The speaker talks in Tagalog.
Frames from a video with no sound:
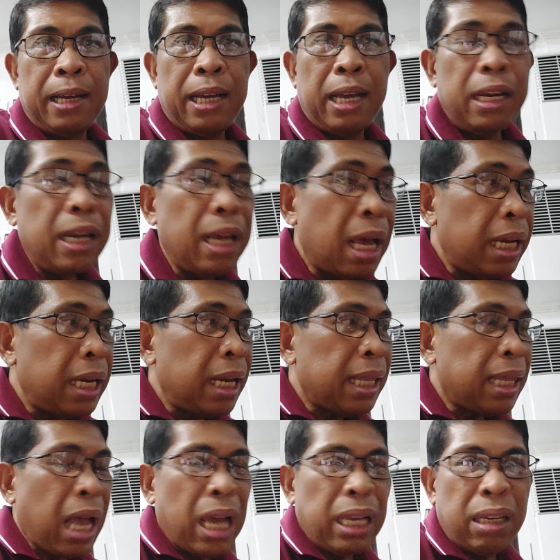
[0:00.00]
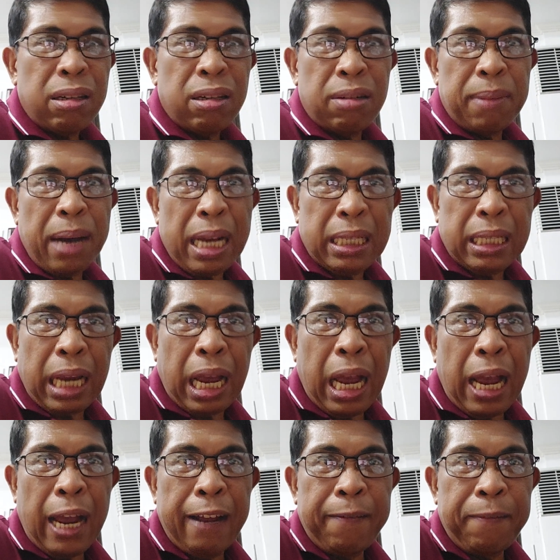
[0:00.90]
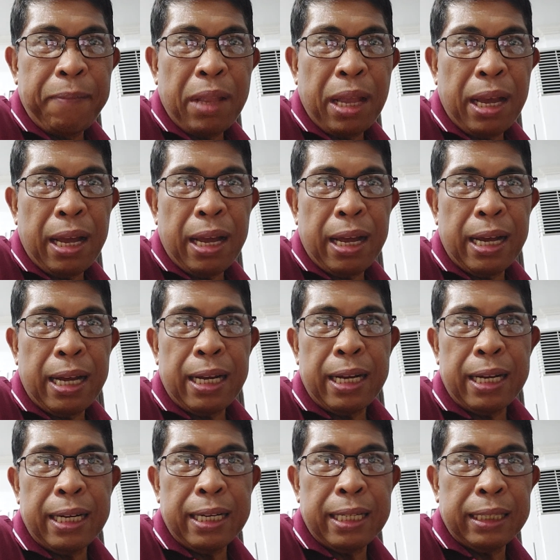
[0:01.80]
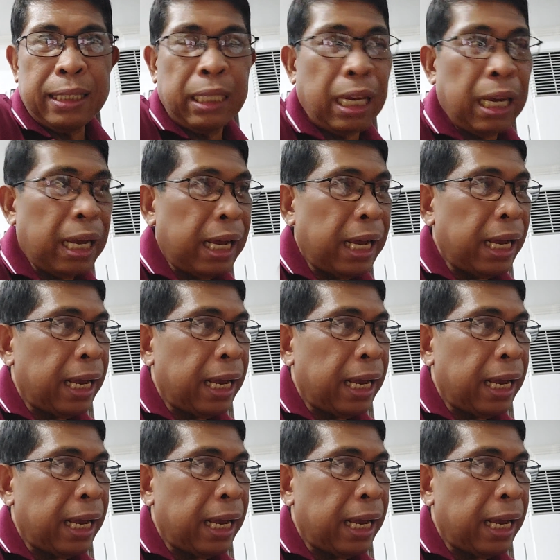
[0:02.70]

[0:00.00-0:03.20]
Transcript: hindi niya tayo umasa uh, sa